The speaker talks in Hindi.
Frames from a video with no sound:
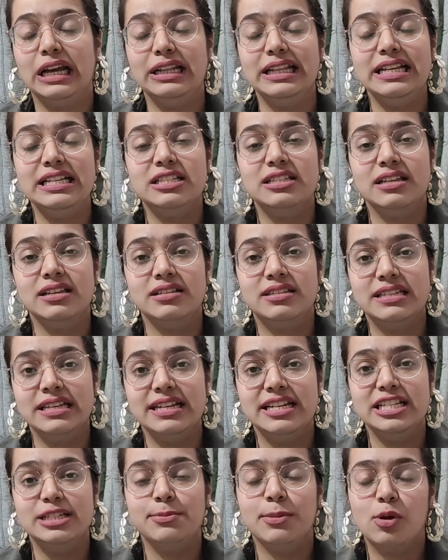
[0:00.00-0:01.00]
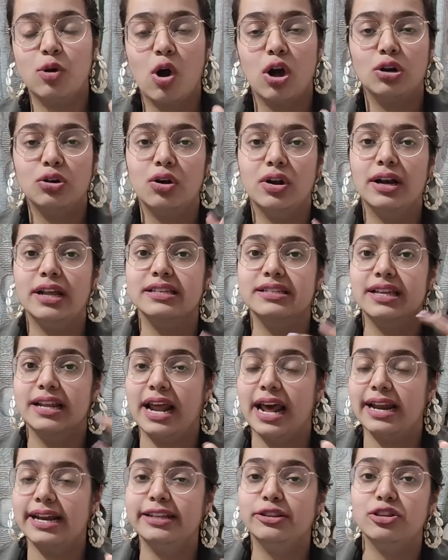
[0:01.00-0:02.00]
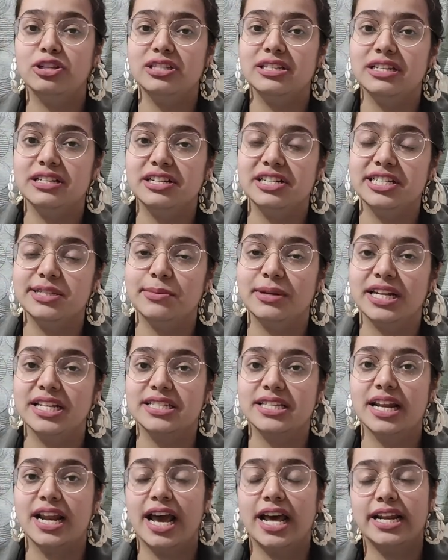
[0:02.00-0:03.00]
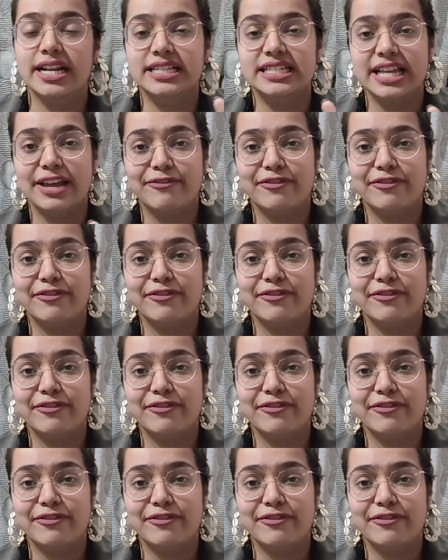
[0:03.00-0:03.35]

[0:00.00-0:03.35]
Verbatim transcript: बता दें इस सीरीज में कौन कौन नजर आ रहा है तो सीरीज में नजर आ रहे हैं